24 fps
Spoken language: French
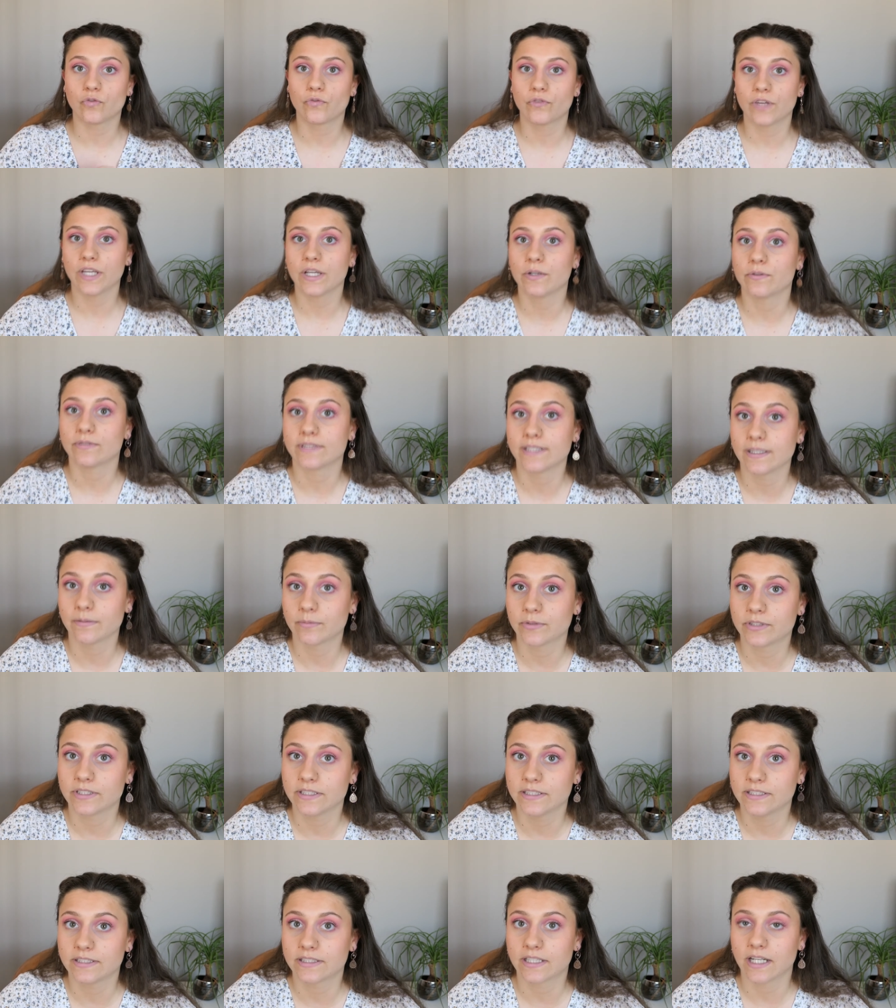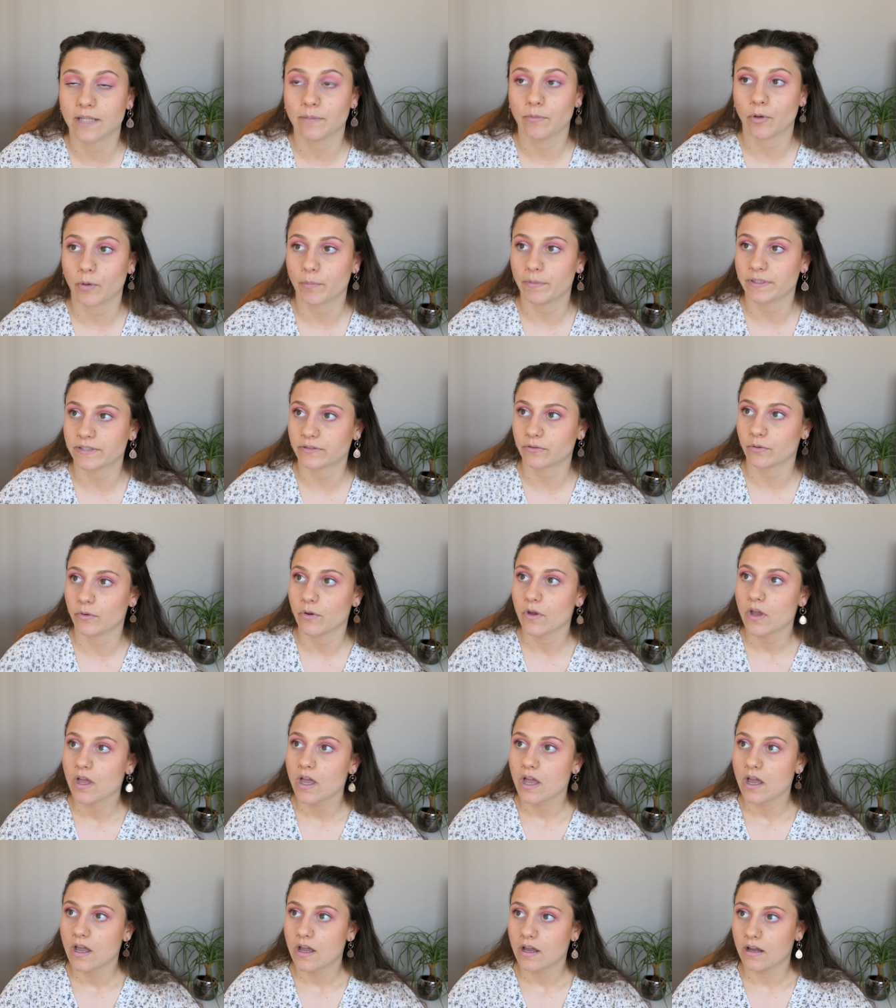fais aussi un petit disclaimer parce que
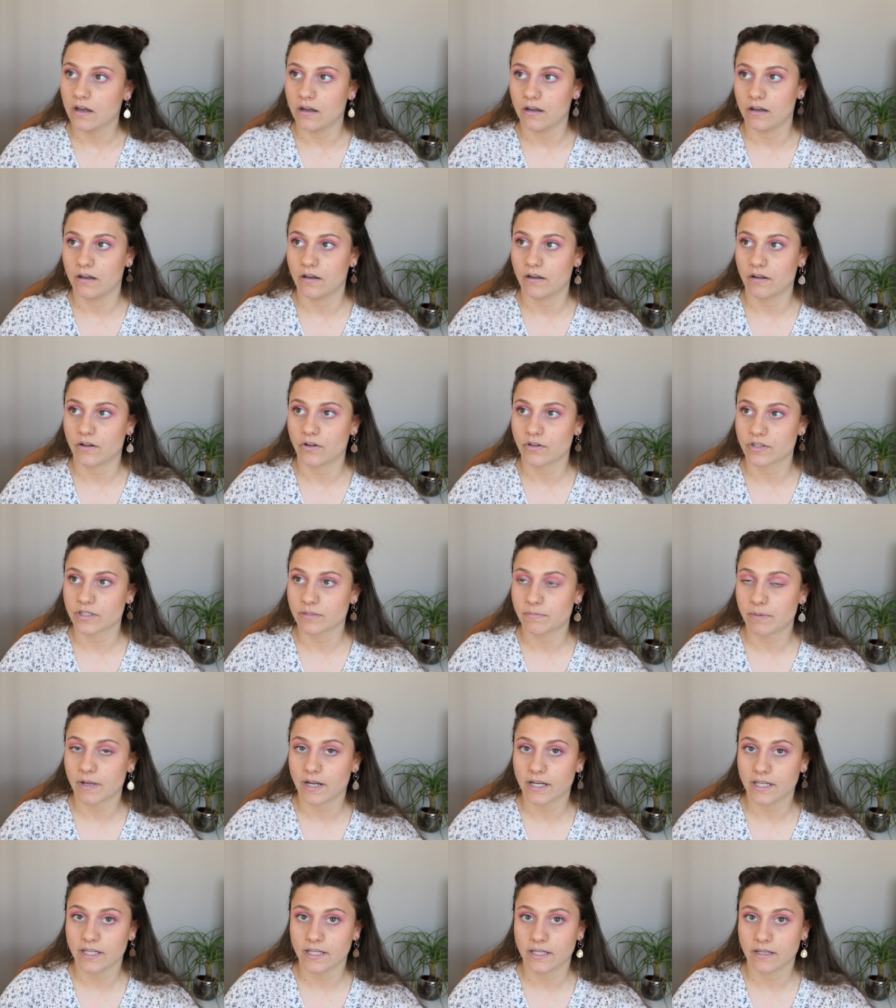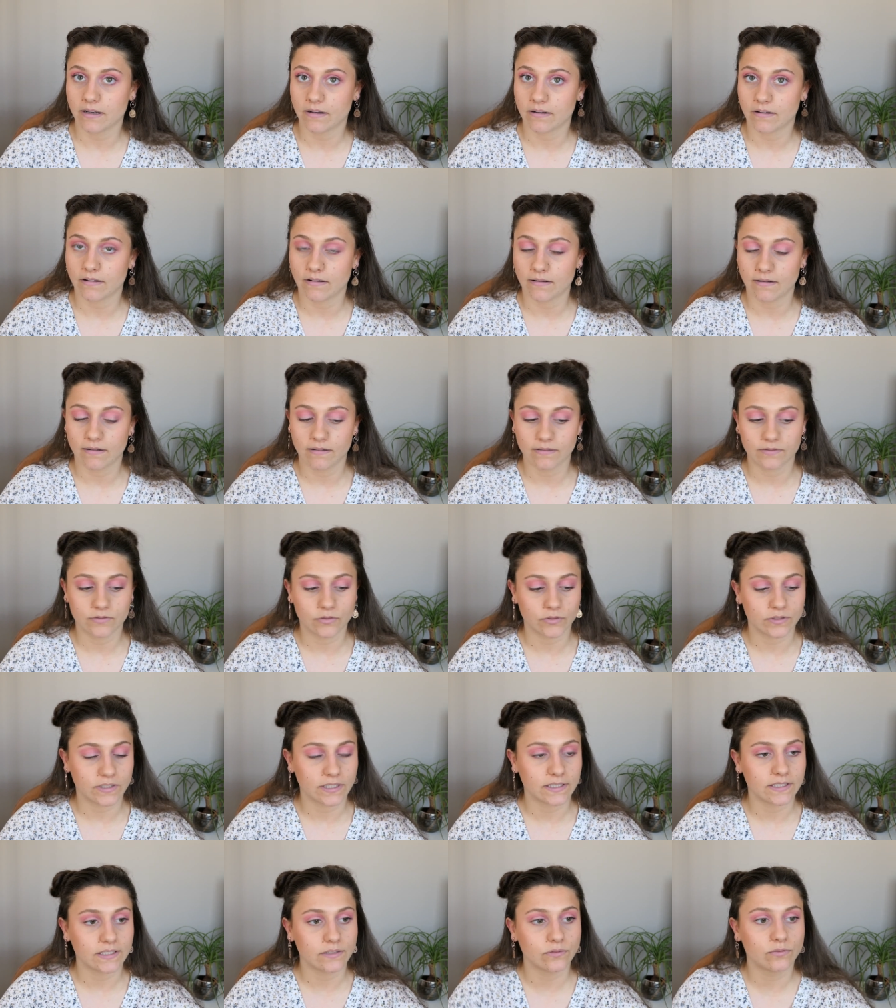quand j'ai parlé de
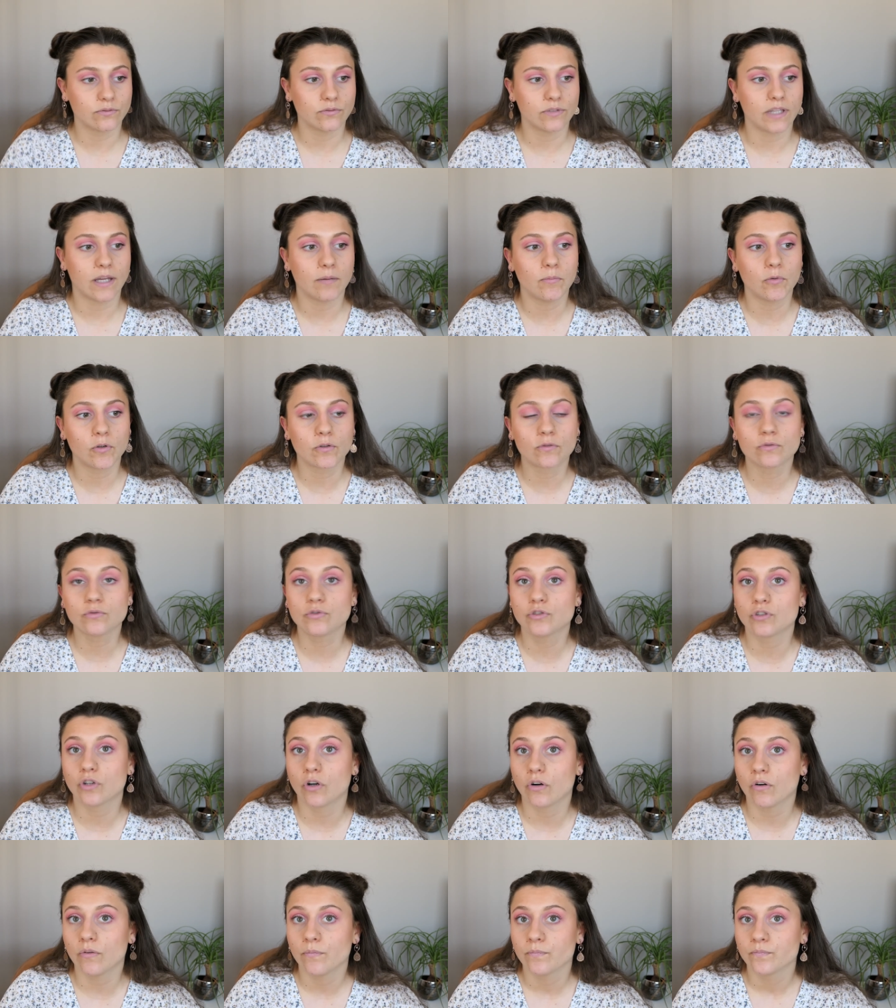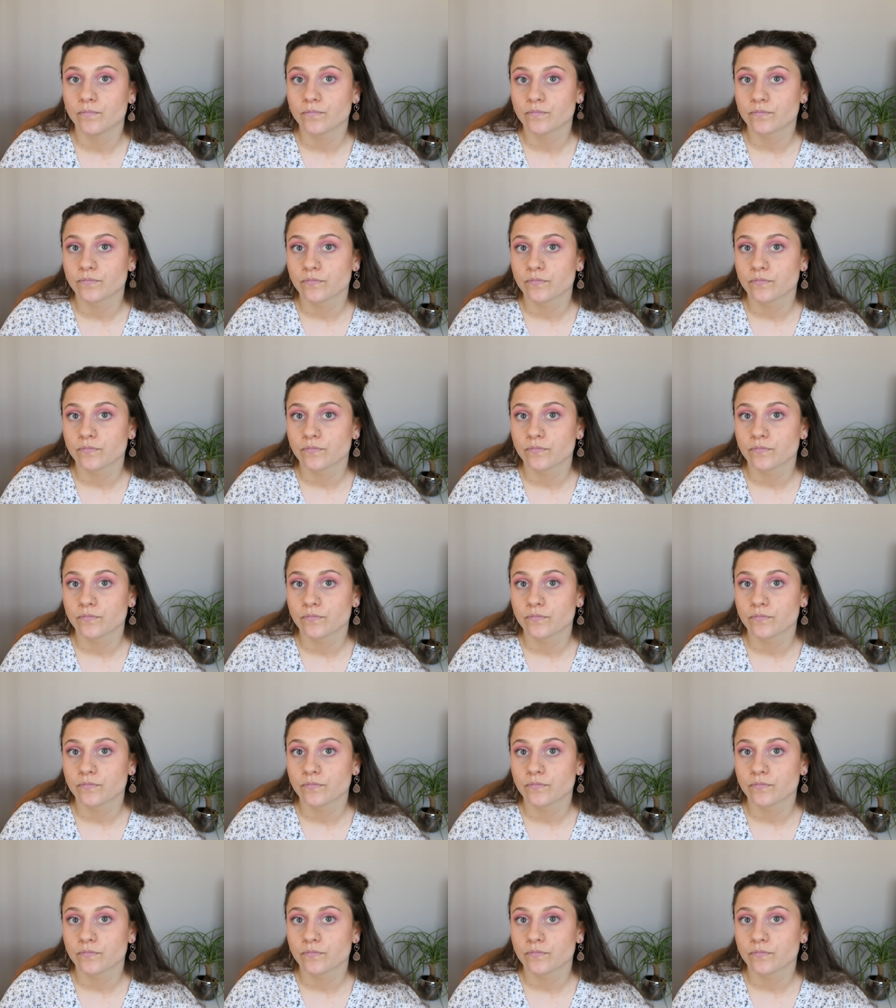cette étude à beaucoup de gens